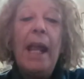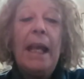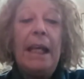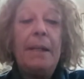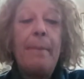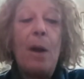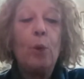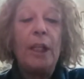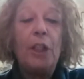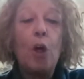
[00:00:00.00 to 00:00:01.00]
In
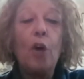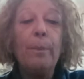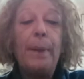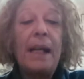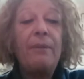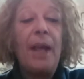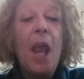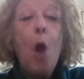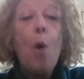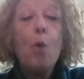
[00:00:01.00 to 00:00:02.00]
Maurino comparve
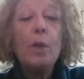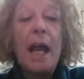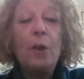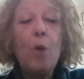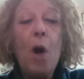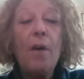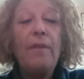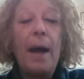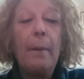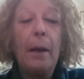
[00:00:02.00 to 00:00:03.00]

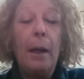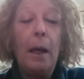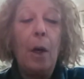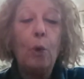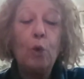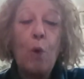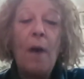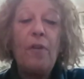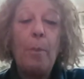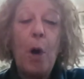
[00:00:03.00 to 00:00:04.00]
nuova, un
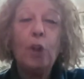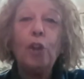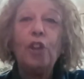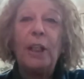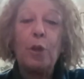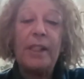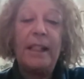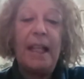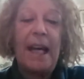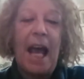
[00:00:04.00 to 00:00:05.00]
nuovo modo di
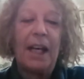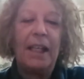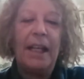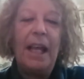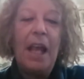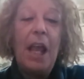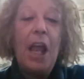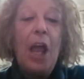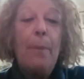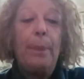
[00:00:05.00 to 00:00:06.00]
considerarli.
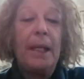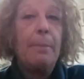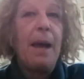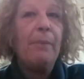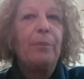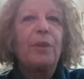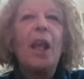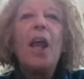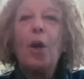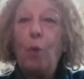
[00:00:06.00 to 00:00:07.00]
Prima,
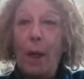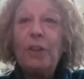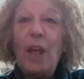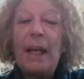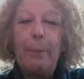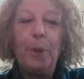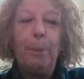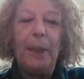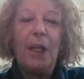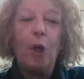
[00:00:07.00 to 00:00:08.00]
quando era più
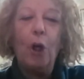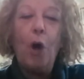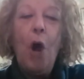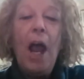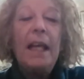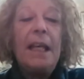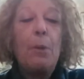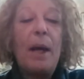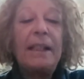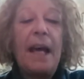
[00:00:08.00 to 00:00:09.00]
piccolo, li
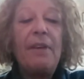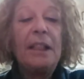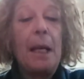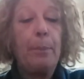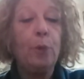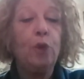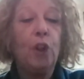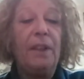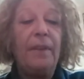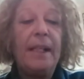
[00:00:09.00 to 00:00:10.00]
guardava dal punto
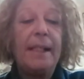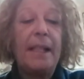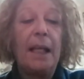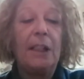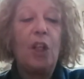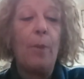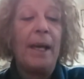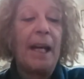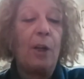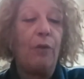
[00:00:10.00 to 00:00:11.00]
di vista di come
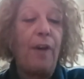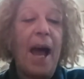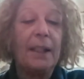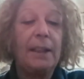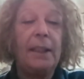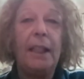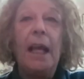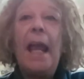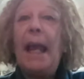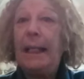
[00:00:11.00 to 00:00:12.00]
erano fatti
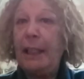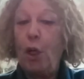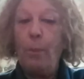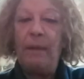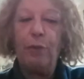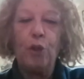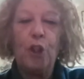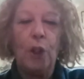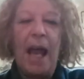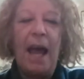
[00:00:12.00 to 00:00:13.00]
e di come
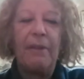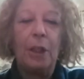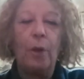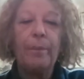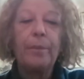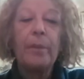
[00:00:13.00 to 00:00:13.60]
funzionavano.